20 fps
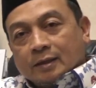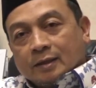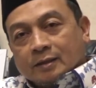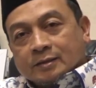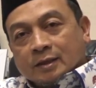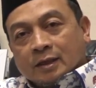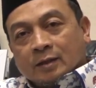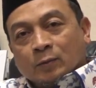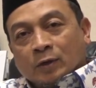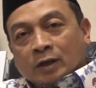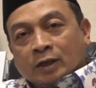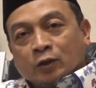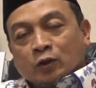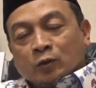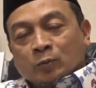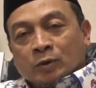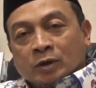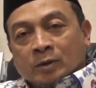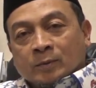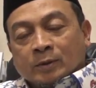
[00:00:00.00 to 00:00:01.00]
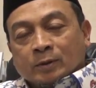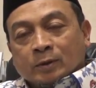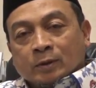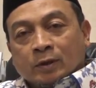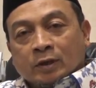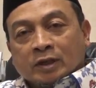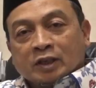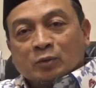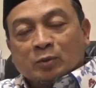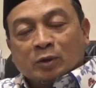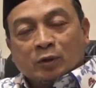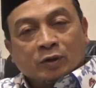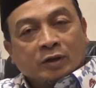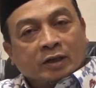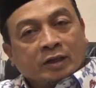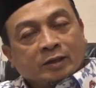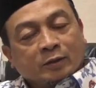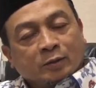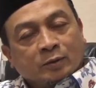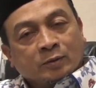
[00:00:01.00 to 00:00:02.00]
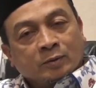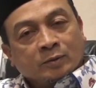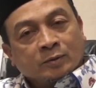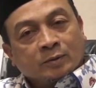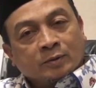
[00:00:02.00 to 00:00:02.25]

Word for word: Assalamualaikum warahmatullahi wabarakatuh.